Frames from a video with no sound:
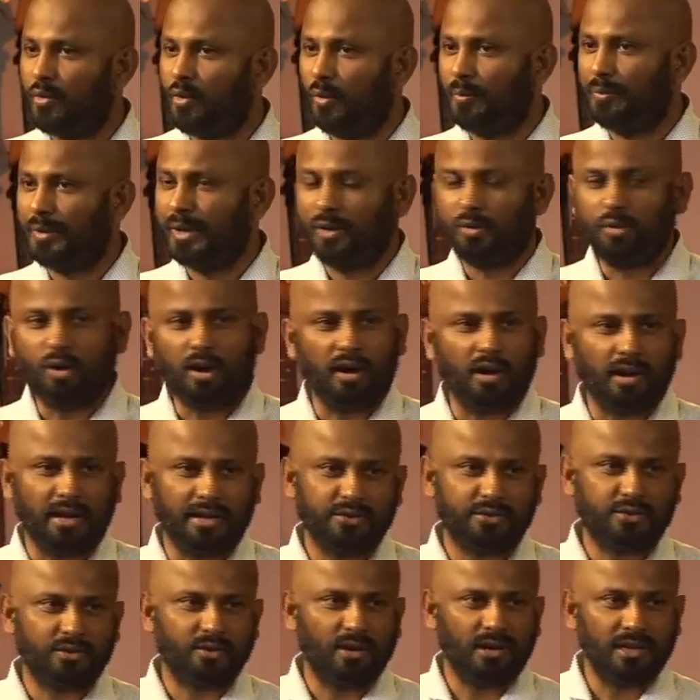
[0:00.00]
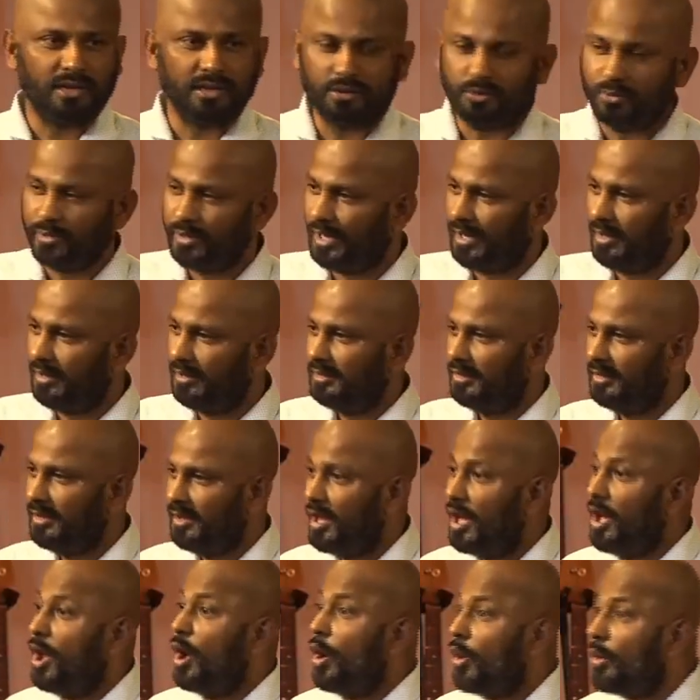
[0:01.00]
Ça, on a compris. Gloire à Dieu.
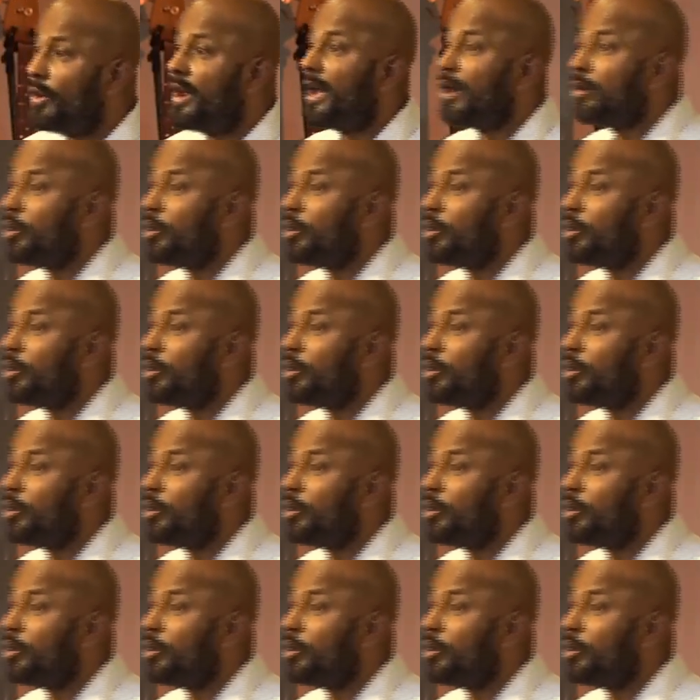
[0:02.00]
Alléluia.